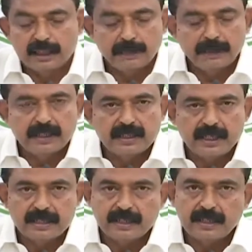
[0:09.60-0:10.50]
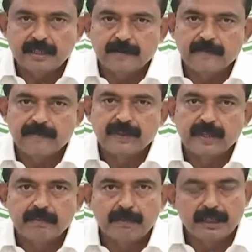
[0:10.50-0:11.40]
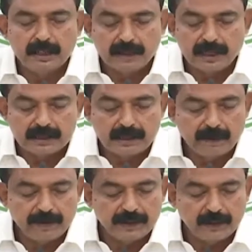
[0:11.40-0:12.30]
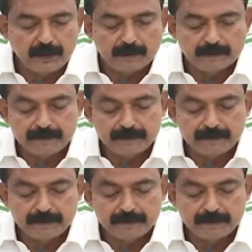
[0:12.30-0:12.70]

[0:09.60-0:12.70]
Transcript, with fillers: ఆంధ్రప్రదేశ్ రాష్ట్ర మంత్రిమండలి సమావేశంలో